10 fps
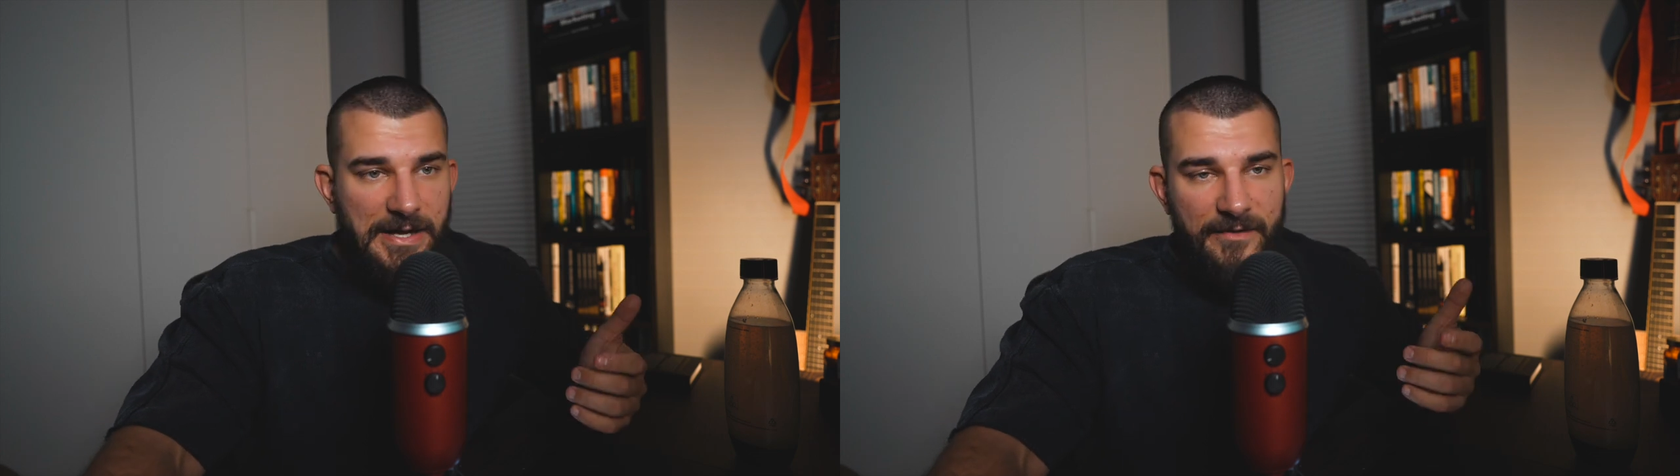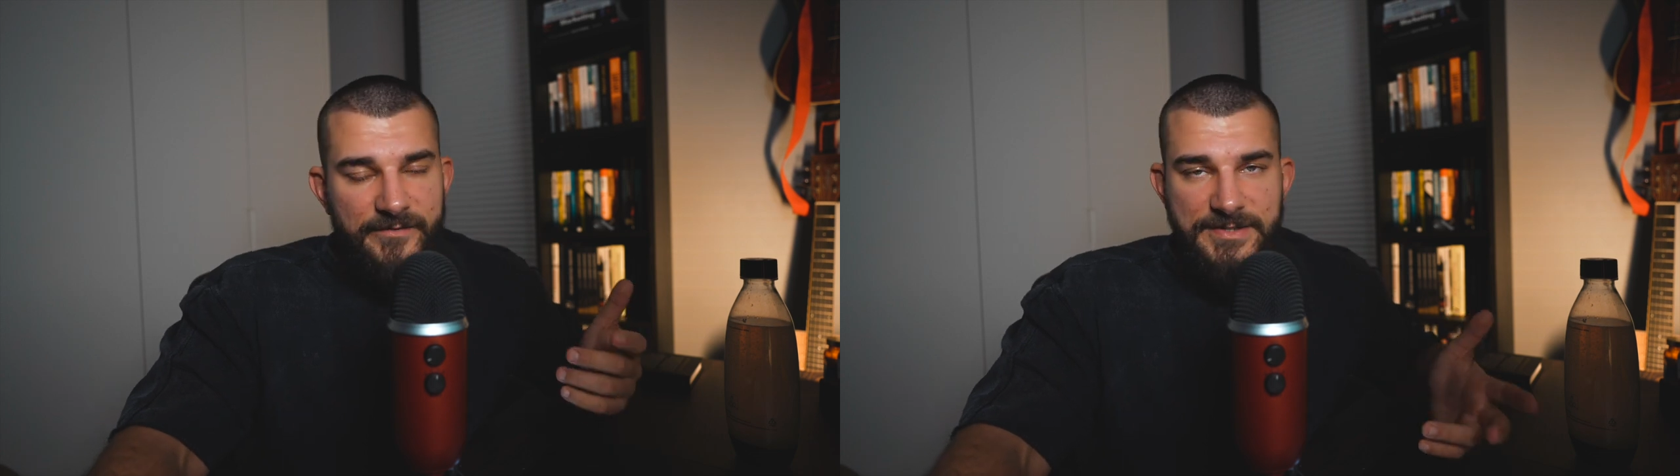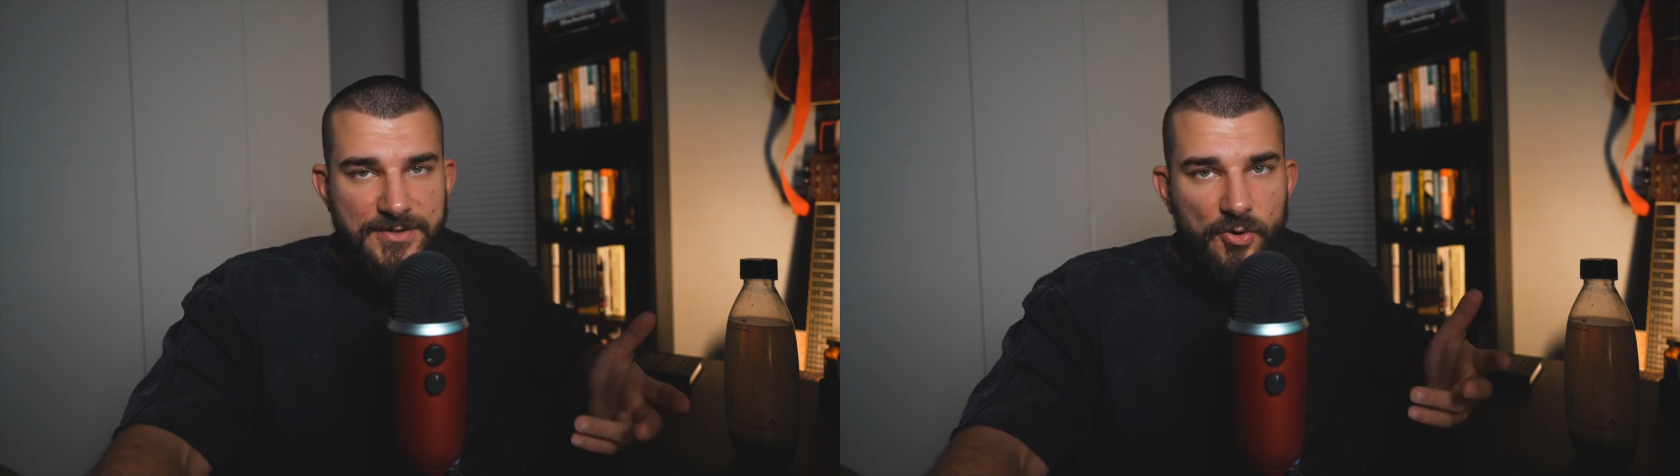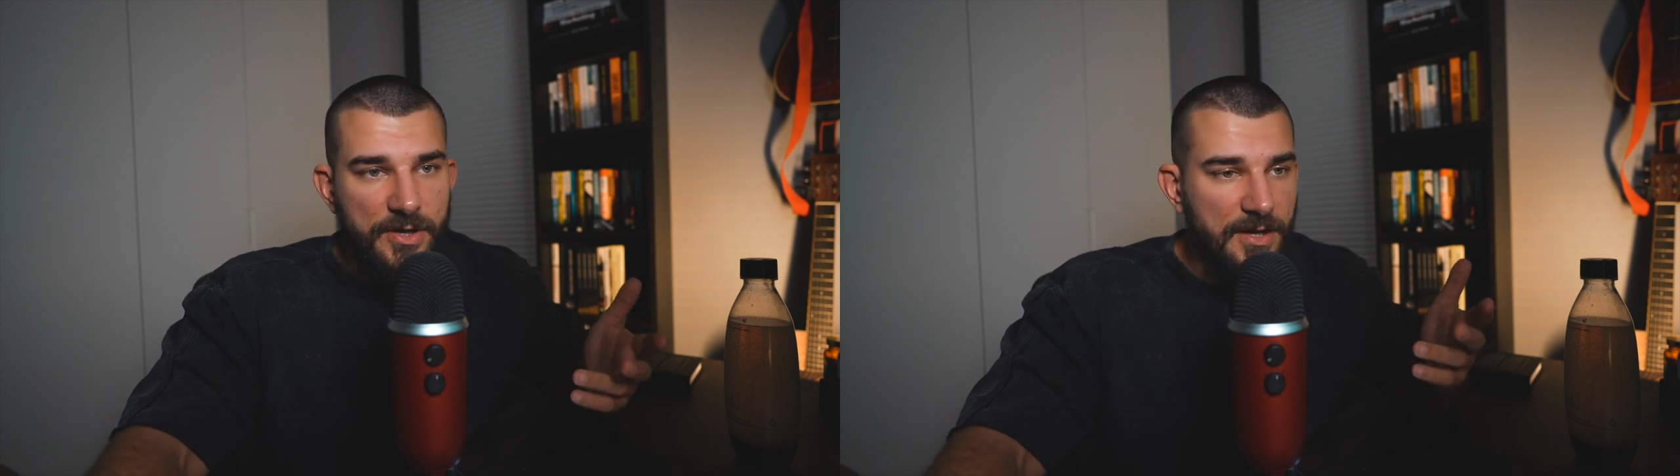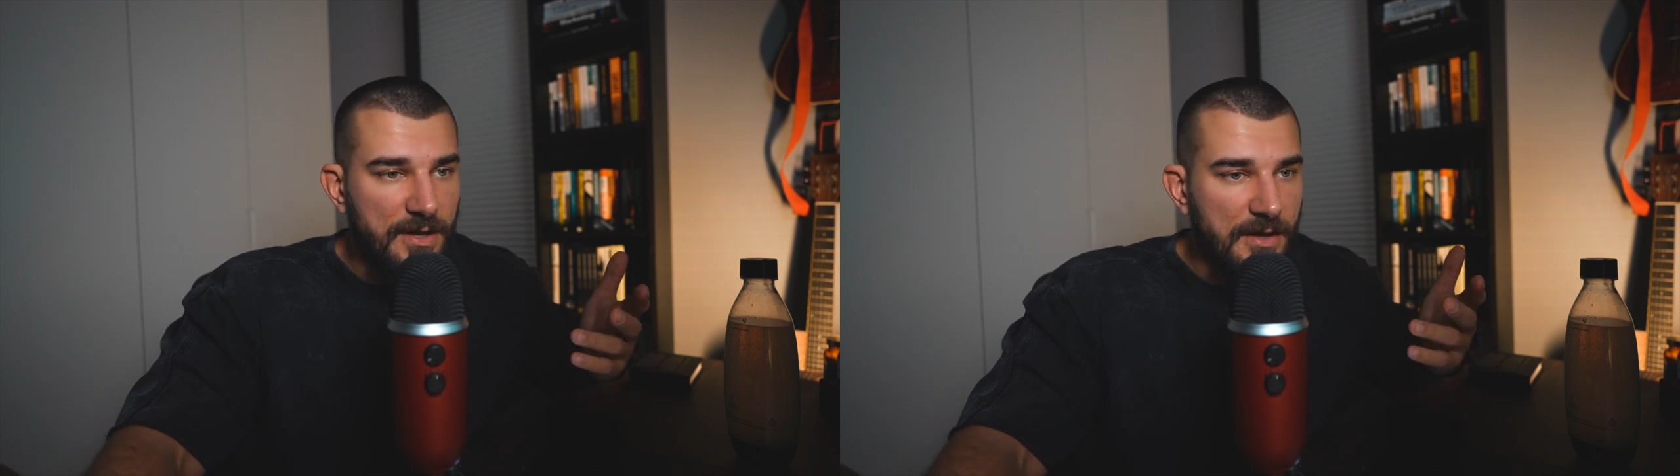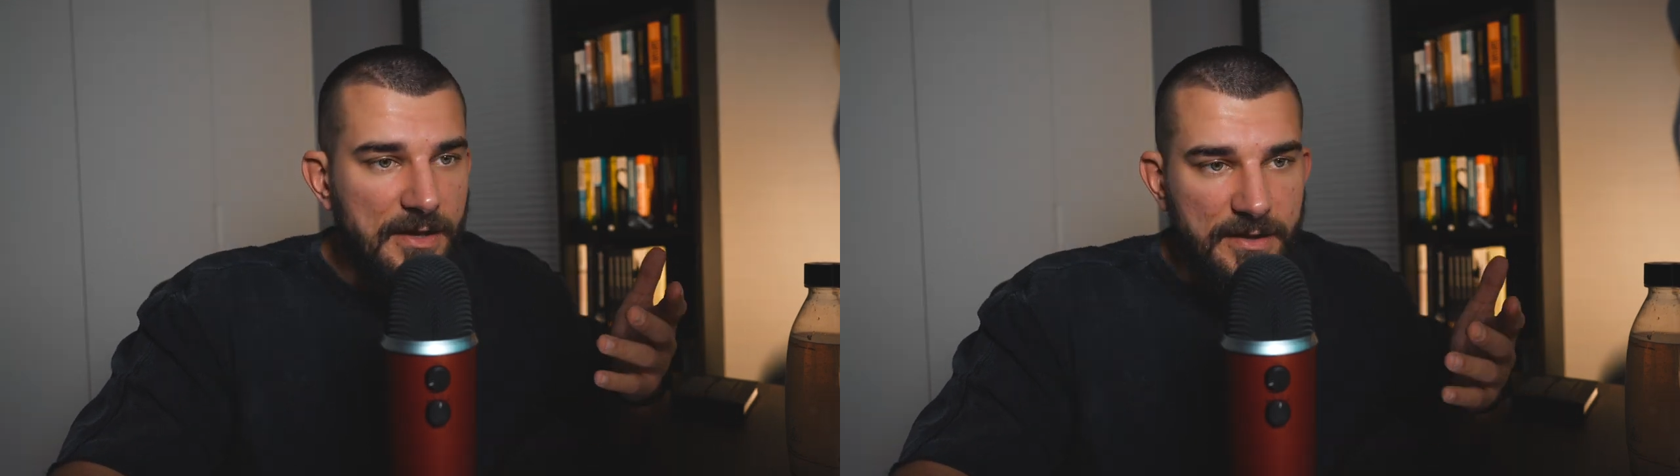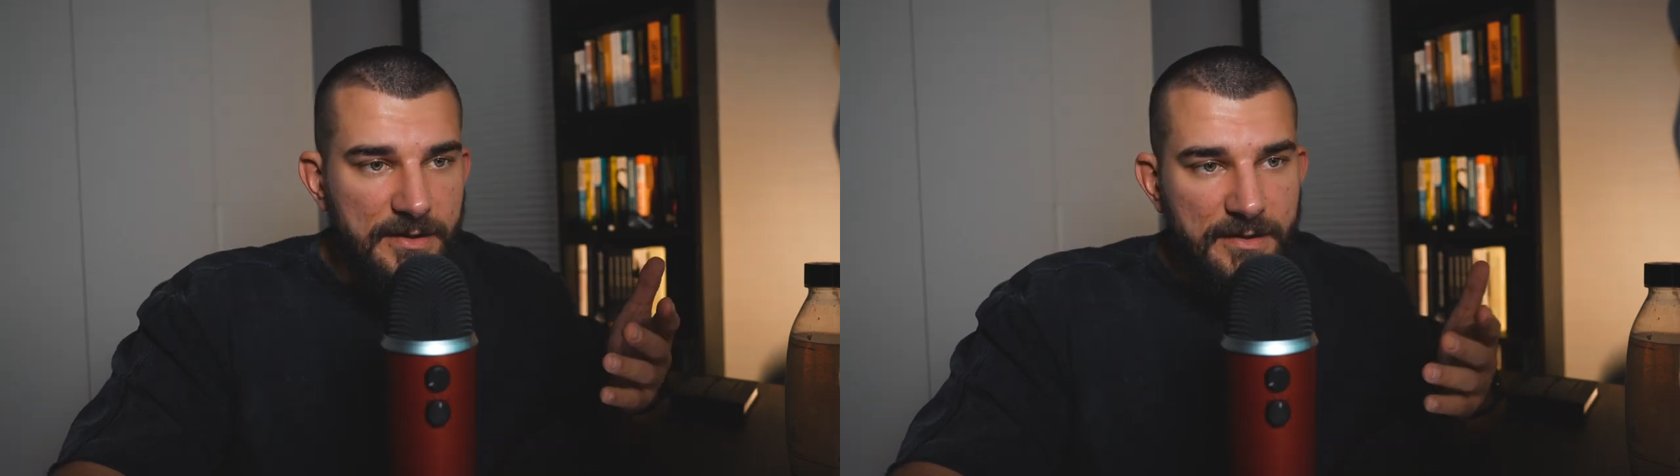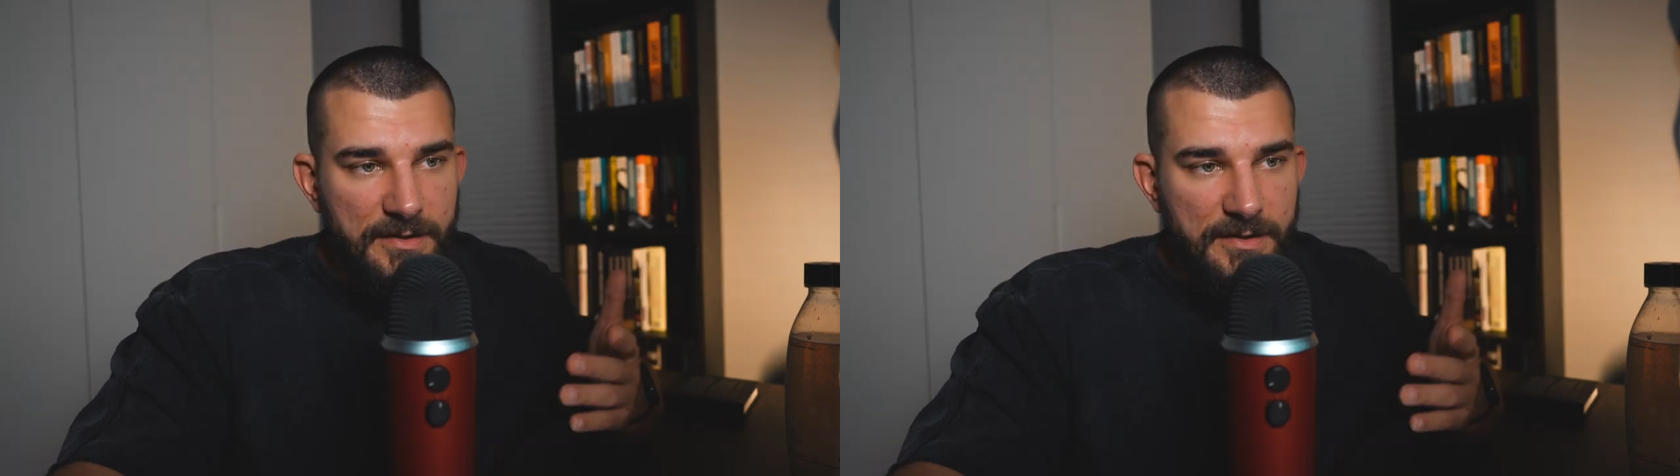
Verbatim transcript: kawy, soki yy,